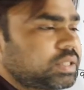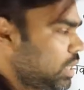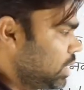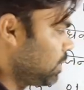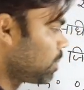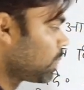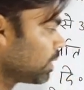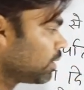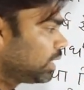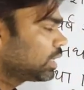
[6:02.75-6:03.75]
चाहिए
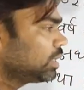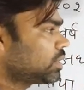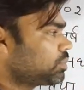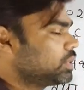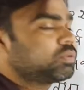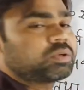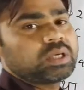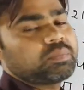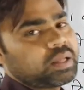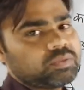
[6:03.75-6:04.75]
लेकिन सबसे दुख
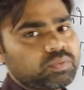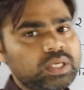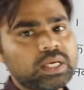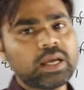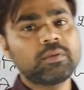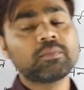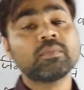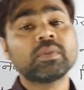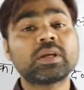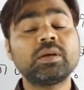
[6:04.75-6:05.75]
की बात वही है
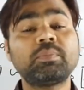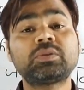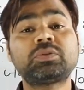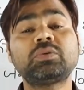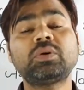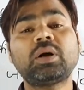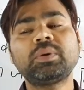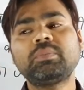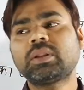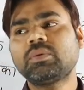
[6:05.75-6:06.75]
कि बच्चों
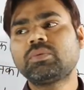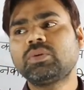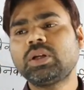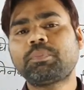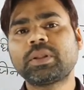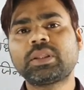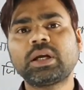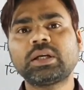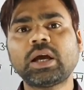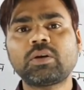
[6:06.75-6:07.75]
अभी मतलब उन्होंने
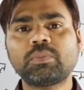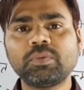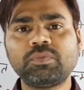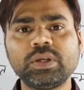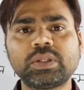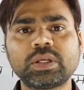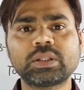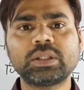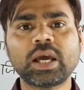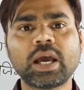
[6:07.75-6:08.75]
पंद्रह हज़ार रुपये फीस रख
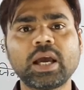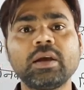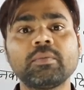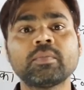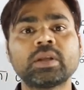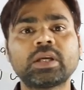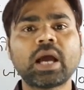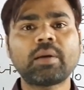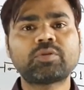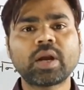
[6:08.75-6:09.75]
दिया है कि
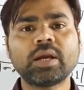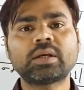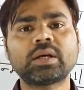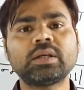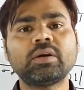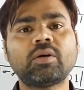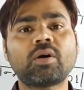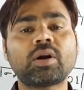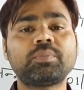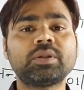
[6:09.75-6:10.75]
आप ज्वाइन करिए
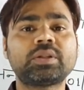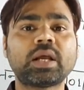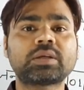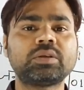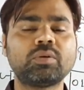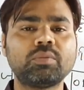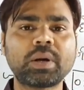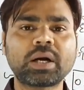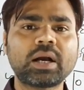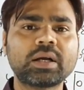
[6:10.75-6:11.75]
और अपने सिलेक्शन को
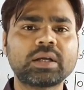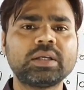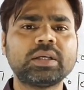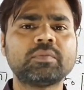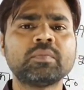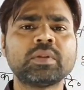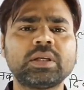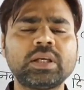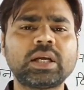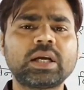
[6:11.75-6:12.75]
पक्का करिए
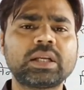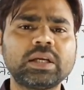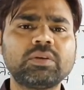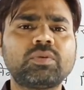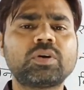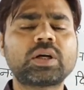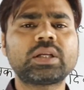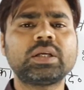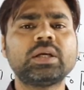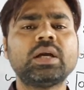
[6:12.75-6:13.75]
ये करिए वो
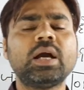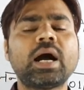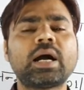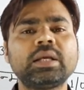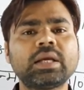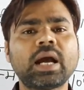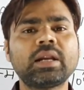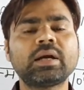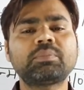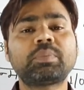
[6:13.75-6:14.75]
करिए अरे
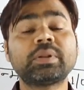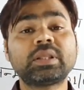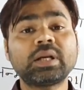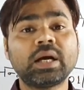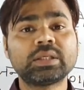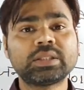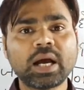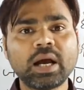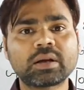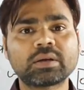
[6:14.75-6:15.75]
यार पंद्रह
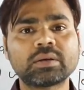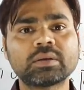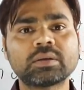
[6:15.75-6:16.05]
हज़ार